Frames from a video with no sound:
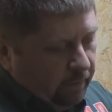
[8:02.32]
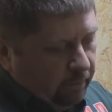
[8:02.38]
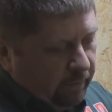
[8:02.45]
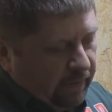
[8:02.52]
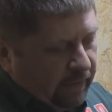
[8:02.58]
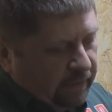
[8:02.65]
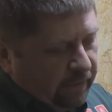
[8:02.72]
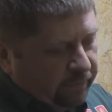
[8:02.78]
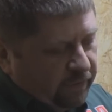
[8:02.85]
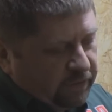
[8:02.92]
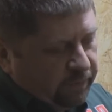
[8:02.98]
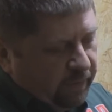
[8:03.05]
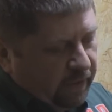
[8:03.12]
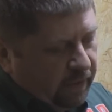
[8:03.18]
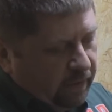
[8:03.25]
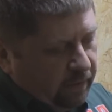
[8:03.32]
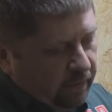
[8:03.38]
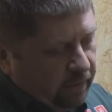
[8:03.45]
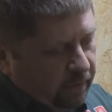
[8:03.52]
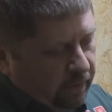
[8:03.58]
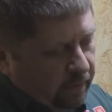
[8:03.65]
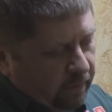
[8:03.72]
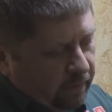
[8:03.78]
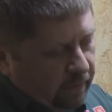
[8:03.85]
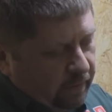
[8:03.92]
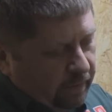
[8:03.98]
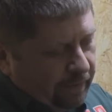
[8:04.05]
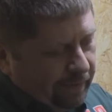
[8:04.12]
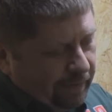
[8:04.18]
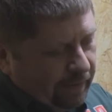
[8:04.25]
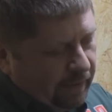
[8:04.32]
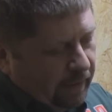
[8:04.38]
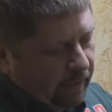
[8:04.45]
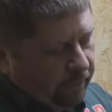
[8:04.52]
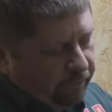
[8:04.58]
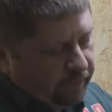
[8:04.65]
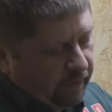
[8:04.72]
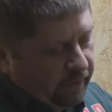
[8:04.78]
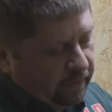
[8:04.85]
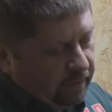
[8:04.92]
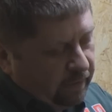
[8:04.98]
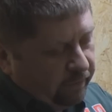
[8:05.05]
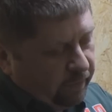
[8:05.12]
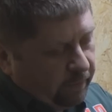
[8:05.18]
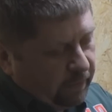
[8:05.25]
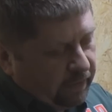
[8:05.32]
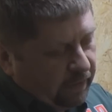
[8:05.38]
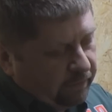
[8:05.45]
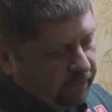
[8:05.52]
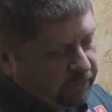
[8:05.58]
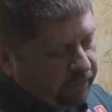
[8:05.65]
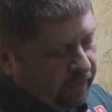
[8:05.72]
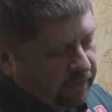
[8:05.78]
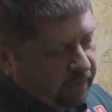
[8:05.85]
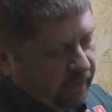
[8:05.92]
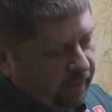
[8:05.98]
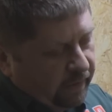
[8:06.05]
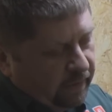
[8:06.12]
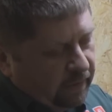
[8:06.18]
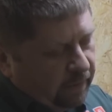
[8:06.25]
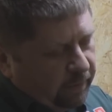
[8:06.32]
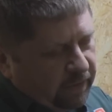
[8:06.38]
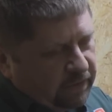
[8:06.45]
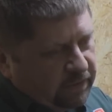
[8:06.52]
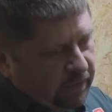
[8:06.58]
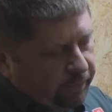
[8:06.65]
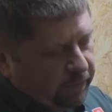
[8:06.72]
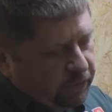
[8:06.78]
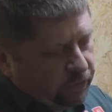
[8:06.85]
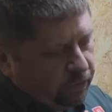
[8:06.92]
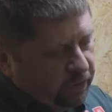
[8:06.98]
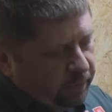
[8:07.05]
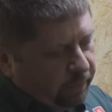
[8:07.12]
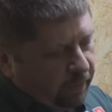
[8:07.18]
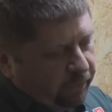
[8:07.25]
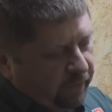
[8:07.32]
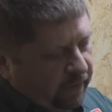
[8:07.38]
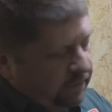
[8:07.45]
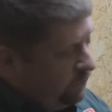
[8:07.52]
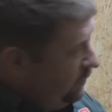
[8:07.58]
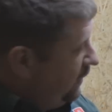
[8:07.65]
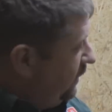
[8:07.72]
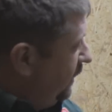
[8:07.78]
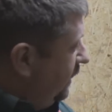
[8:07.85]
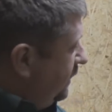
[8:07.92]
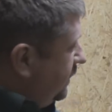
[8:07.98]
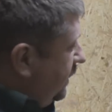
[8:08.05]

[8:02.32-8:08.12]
man hat etwas mehr Kraft dahinter, wenn man etwas weiter reingeht, aber das ist eine persönliche Präferenz. Wichtig